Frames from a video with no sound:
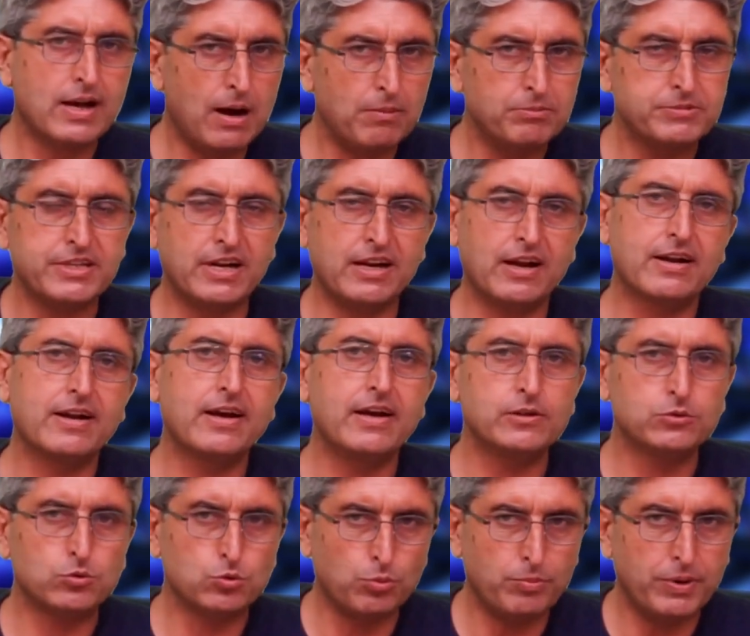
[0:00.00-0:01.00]
काम चलाना
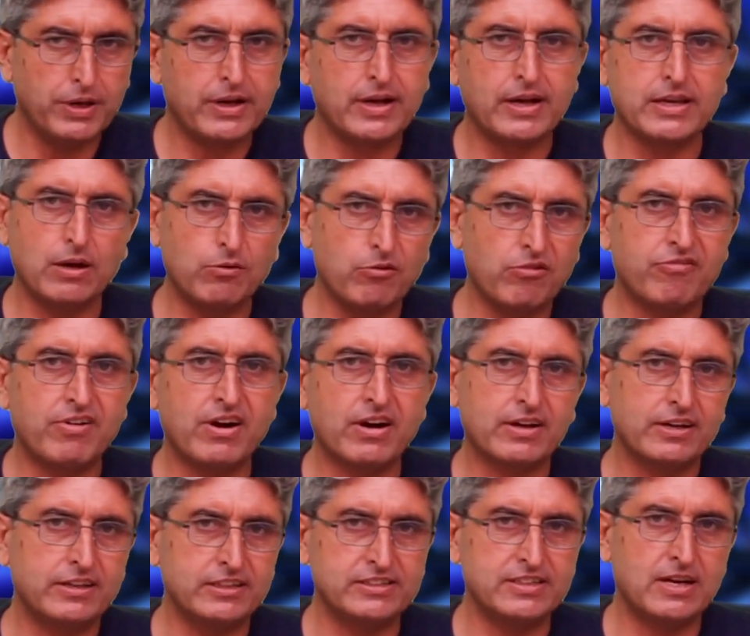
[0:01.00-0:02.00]
है सूबे का या विफाक
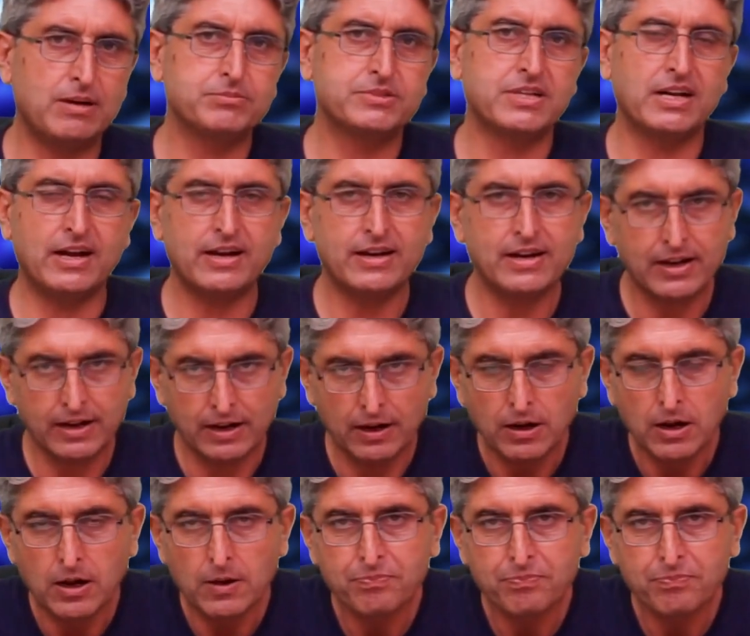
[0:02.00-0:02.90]
का निज़ाम चलाना है